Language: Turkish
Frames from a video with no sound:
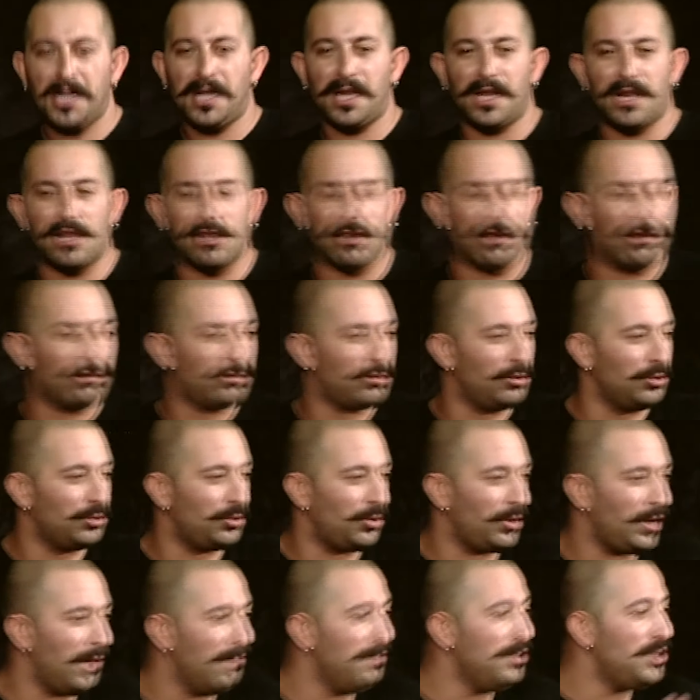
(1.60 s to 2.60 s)
tek kanal
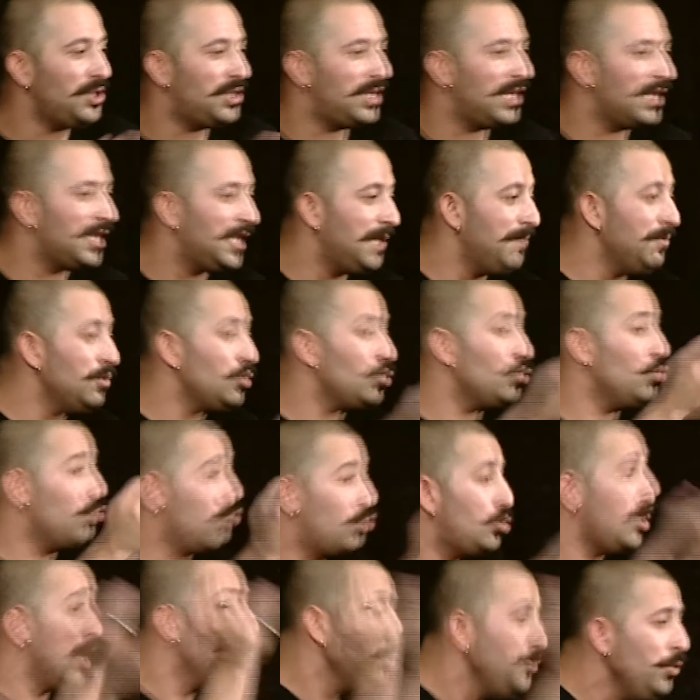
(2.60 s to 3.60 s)
olduğu dönem izlediğimiz
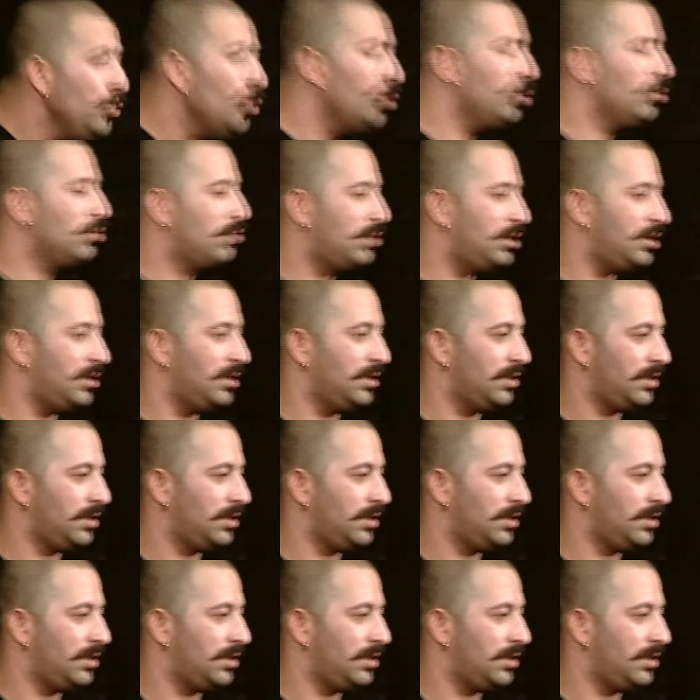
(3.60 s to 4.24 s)
uzay yolu